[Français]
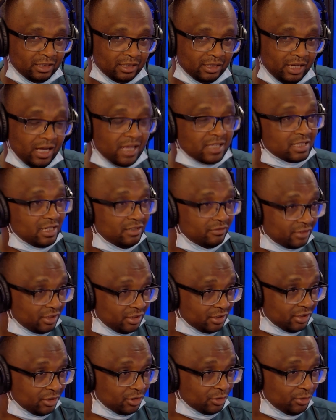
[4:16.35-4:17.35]
à San
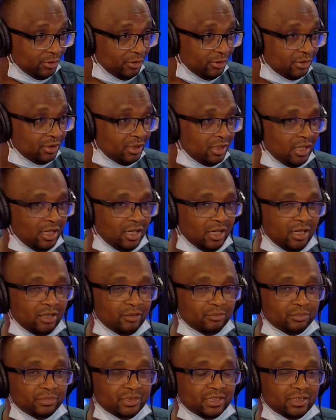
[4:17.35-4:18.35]
Francisco,
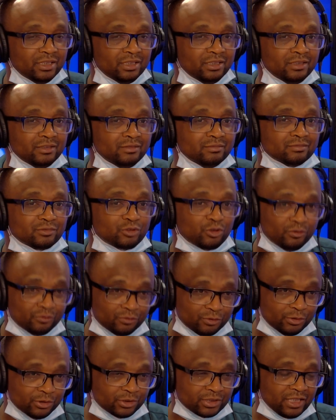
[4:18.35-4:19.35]
mais comme
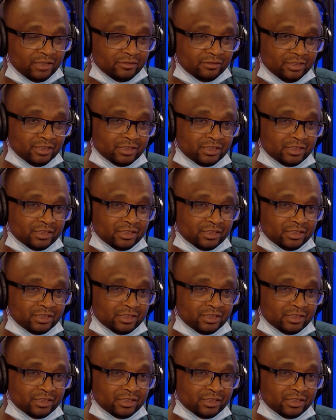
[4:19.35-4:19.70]
vous le savez,